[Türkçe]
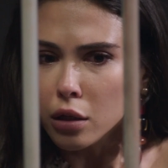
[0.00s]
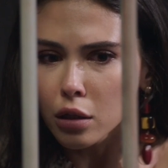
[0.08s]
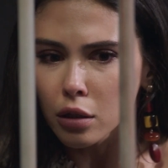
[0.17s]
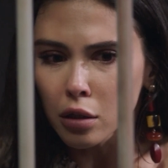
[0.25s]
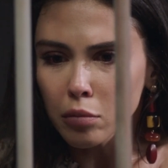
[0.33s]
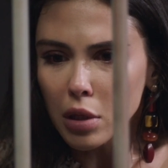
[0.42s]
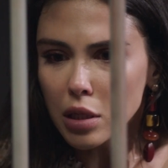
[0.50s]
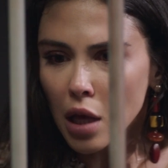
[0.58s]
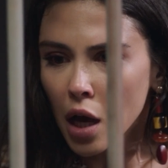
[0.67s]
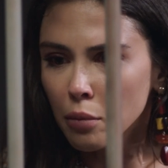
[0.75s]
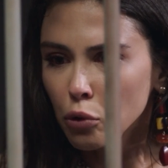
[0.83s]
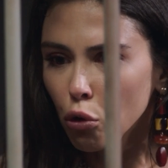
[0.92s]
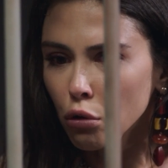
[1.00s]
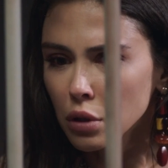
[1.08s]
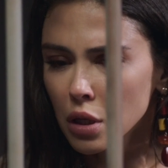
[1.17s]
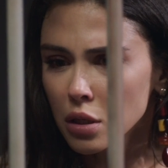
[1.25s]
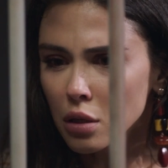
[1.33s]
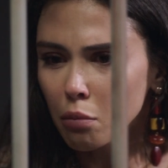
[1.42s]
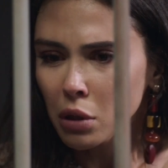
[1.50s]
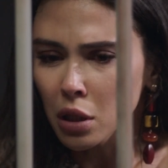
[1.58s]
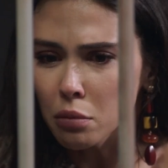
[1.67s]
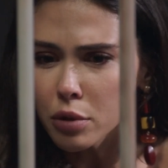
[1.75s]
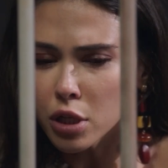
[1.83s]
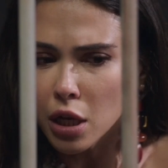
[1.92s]
girdiğimde Sami oradaysa
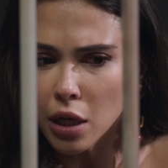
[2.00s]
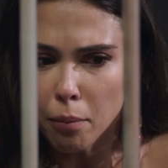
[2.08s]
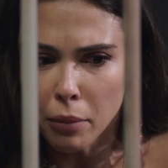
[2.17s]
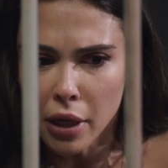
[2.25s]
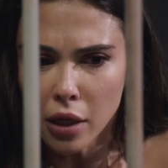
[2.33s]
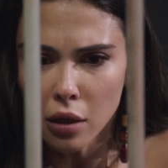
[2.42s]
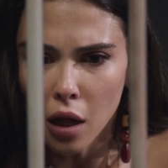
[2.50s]
bana bir şey yapmaya